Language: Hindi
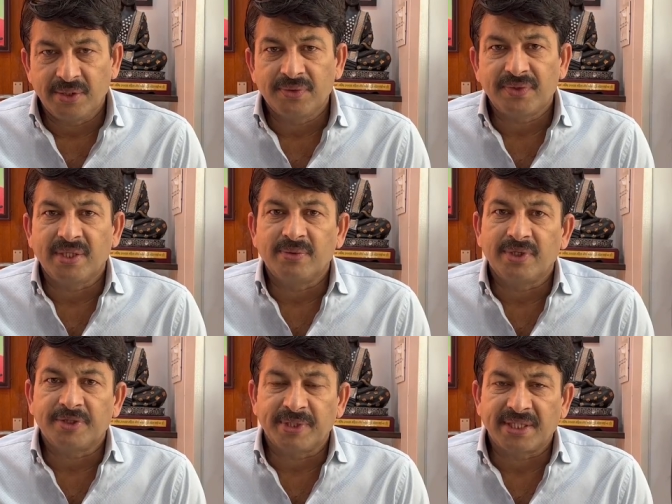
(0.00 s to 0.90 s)
दिनों से वो
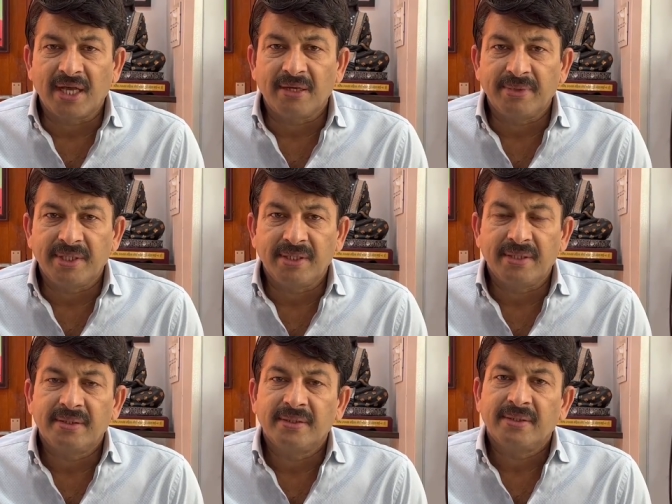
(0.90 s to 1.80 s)
अस्पताल
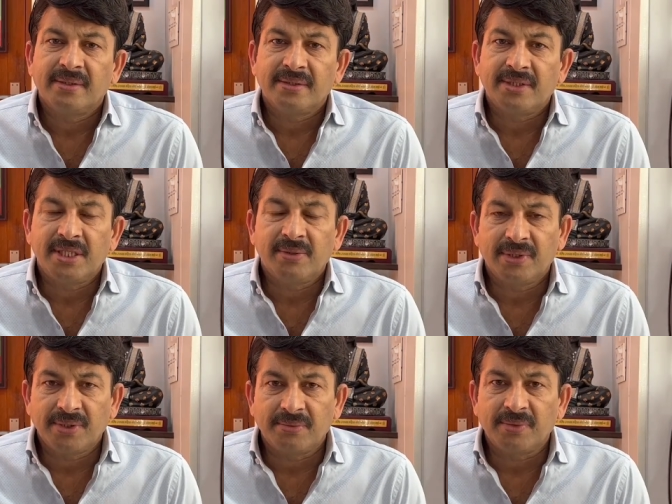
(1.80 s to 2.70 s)
में
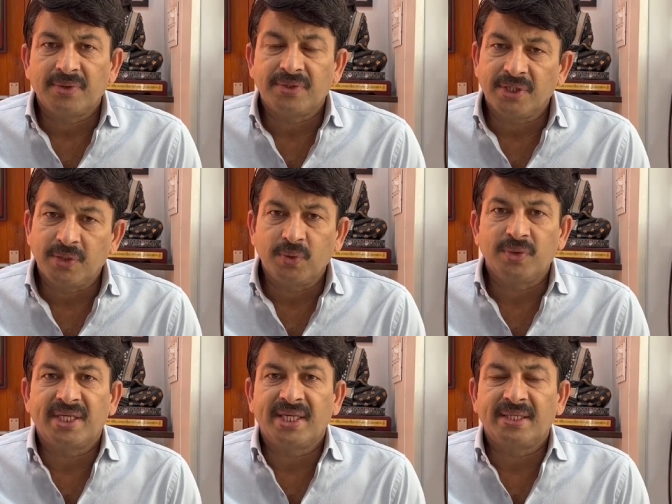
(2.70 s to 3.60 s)
जीवन और मौत से
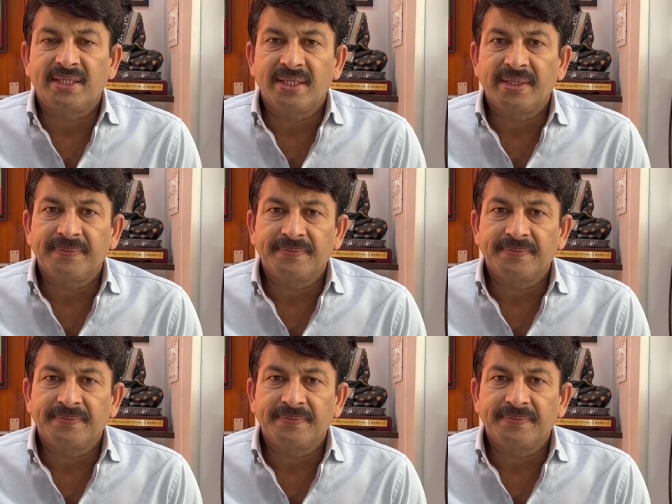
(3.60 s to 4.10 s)
जूझ रहे थे